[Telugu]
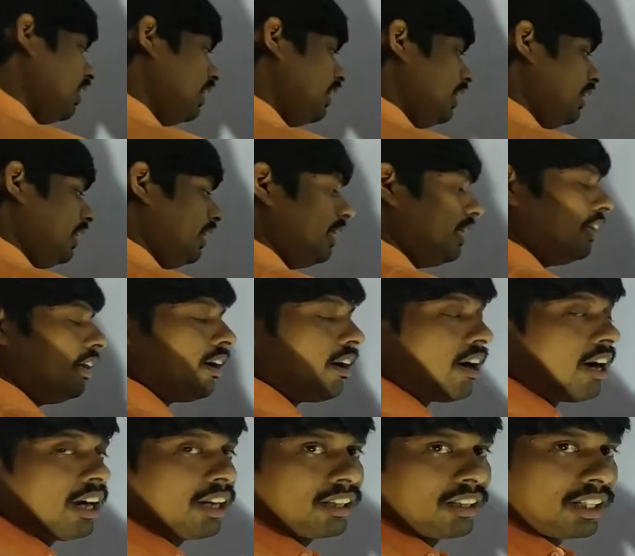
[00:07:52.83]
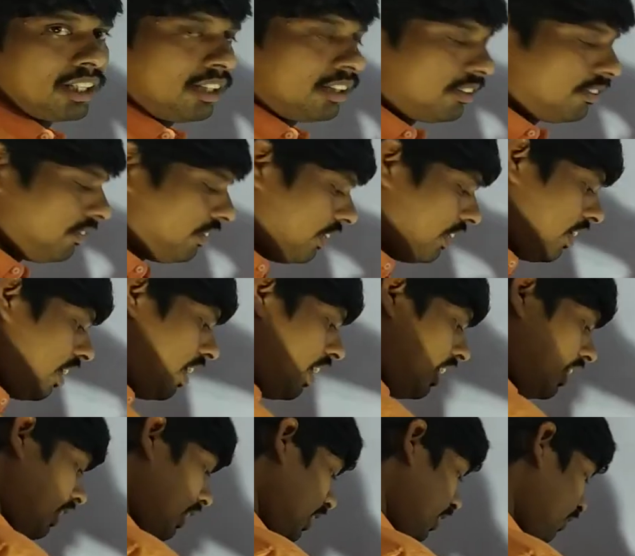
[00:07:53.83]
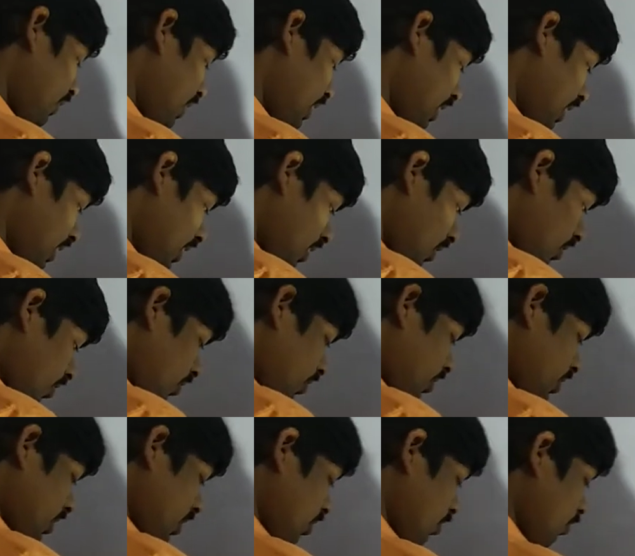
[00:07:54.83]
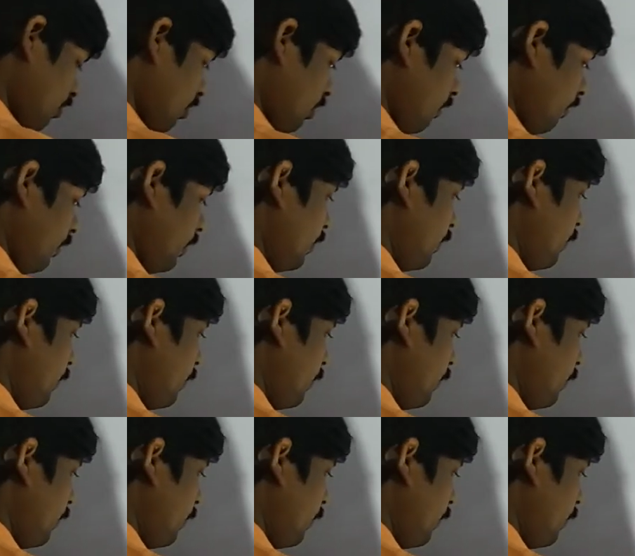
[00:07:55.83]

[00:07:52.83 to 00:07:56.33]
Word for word: మళ్ళీ హార్ట్కి వెళ్తుంది హార్ట్కి ఏ విధంగా వెళ్తుంది ఒకసారి చూద్దాం